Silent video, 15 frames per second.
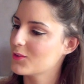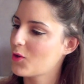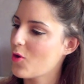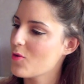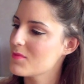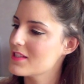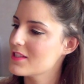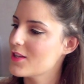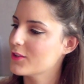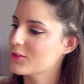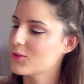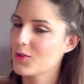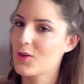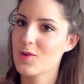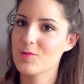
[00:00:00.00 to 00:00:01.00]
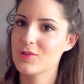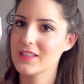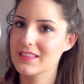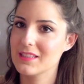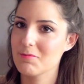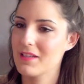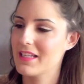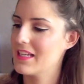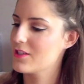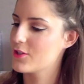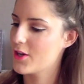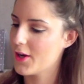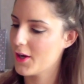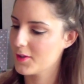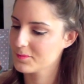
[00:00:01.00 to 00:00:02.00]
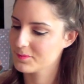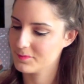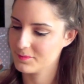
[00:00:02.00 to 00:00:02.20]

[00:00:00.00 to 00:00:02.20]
trop mignonne de community manager.